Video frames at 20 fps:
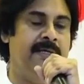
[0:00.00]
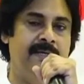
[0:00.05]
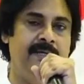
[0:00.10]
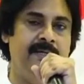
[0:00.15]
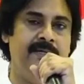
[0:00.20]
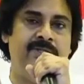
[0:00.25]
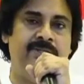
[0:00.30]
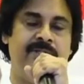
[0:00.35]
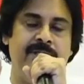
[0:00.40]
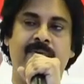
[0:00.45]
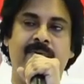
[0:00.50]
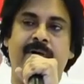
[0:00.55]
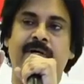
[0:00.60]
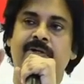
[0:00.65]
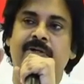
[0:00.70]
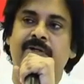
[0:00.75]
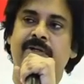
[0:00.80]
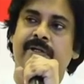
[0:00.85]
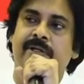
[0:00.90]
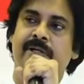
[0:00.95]
ఎన్ని
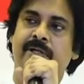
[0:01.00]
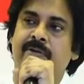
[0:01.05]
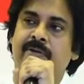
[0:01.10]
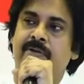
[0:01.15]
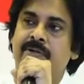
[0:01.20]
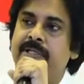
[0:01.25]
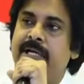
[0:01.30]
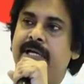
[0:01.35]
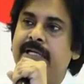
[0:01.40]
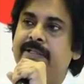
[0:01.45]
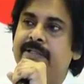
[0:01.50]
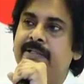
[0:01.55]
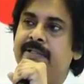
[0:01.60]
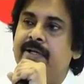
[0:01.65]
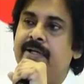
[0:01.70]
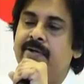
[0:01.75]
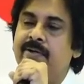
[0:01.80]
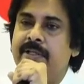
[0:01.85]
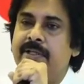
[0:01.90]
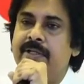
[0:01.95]
చీవాట్లు తిన్నానో జాతీయ
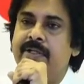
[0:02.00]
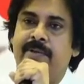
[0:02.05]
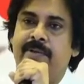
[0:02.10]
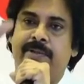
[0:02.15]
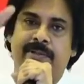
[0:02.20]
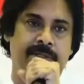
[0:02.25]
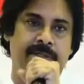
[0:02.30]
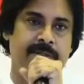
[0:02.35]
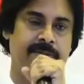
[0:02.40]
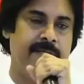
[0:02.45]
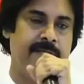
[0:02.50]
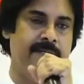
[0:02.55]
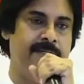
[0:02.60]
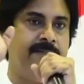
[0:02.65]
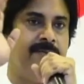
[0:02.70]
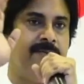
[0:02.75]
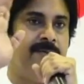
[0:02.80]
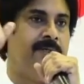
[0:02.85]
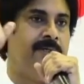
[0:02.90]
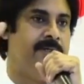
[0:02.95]
నాయకుల దగ్గర మీకు తెలియదు
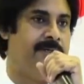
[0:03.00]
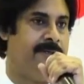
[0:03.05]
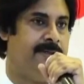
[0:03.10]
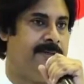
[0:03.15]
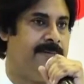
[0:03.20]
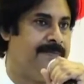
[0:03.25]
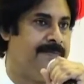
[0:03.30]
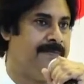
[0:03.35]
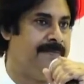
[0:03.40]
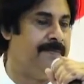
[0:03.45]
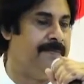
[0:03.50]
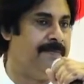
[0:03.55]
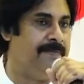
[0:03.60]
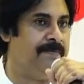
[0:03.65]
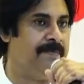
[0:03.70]
అన్ని చీవాట్లు తిన్నాను